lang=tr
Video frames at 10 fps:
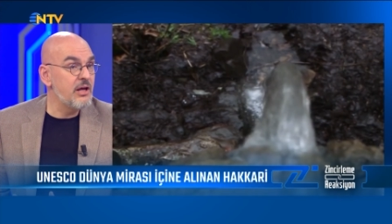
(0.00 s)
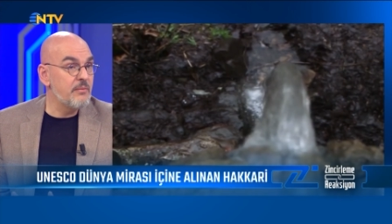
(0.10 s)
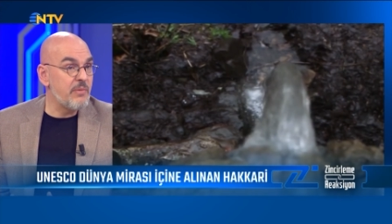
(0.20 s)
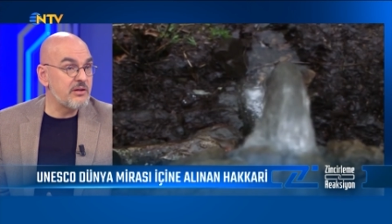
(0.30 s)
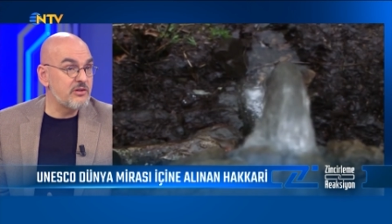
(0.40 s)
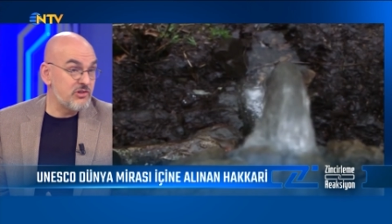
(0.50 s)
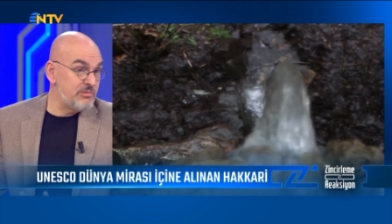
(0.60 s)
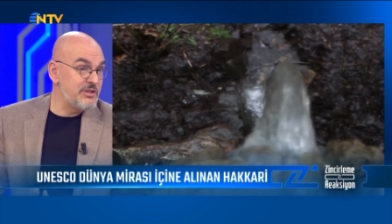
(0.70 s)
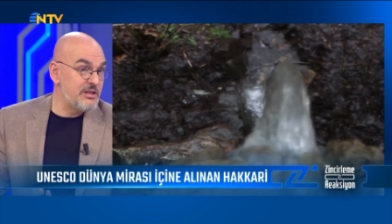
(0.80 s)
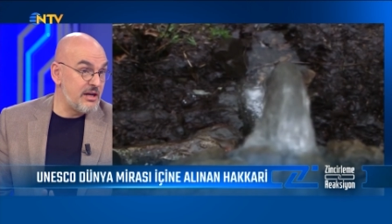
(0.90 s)
Hmm. Patrik
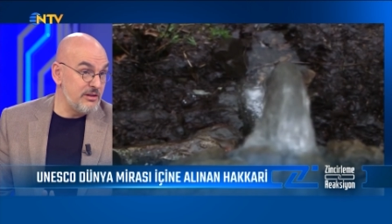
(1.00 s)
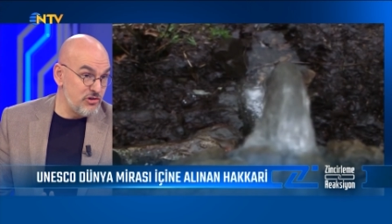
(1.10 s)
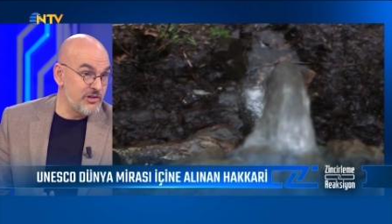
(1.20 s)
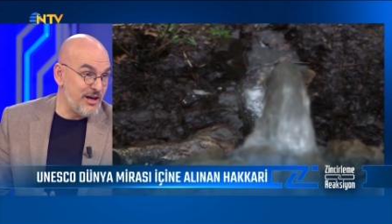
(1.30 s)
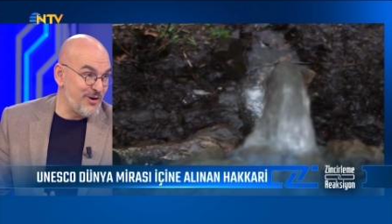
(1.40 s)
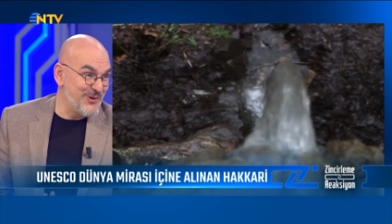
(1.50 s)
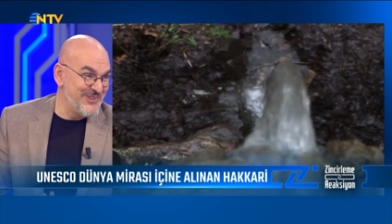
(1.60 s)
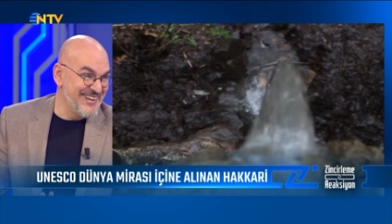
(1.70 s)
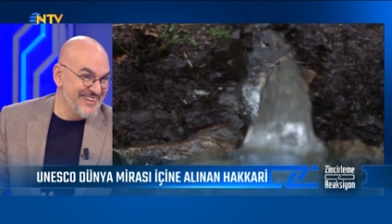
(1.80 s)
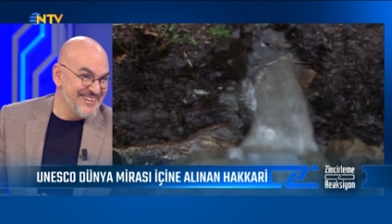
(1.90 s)
şimdi nerede?
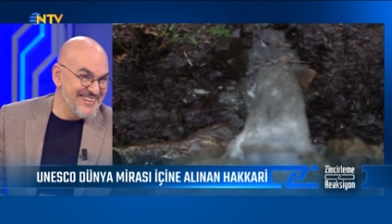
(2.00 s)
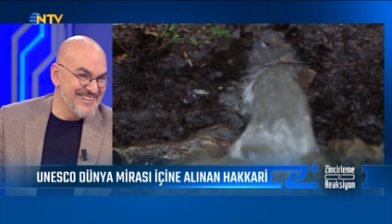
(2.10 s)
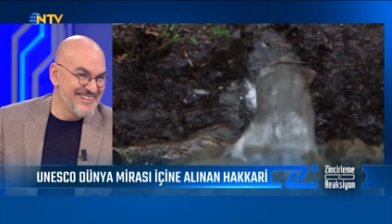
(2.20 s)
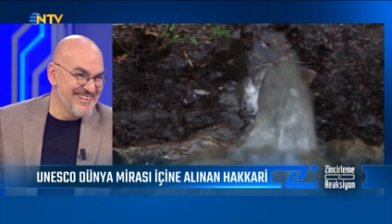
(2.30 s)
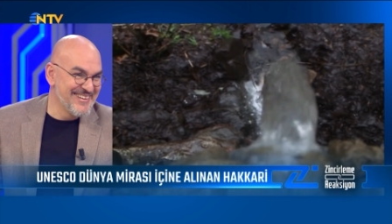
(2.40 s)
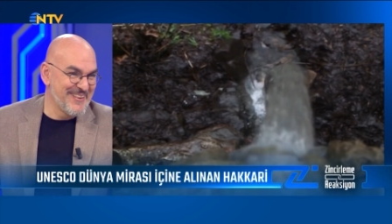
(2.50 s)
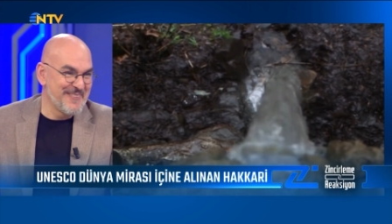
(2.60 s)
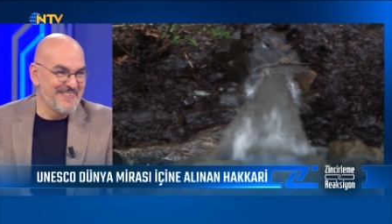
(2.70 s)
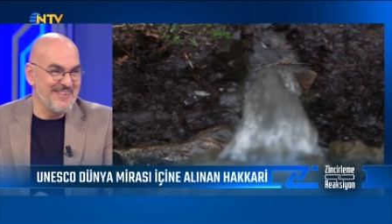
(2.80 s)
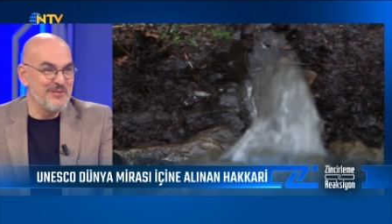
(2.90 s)
Chicago'da.
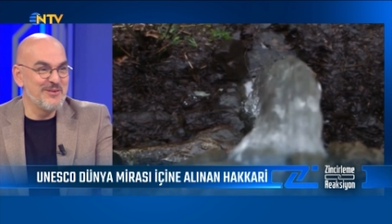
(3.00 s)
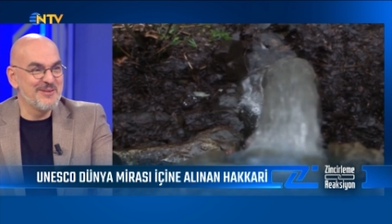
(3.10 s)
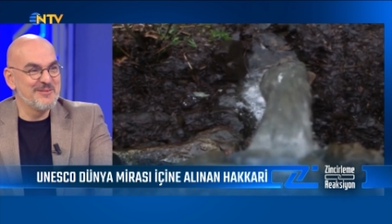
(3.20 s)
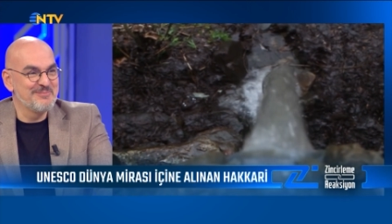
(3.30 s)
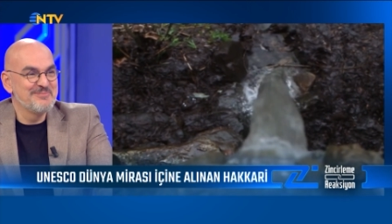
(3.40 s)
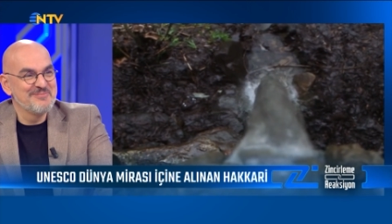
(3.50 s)
Ya, evet. evet.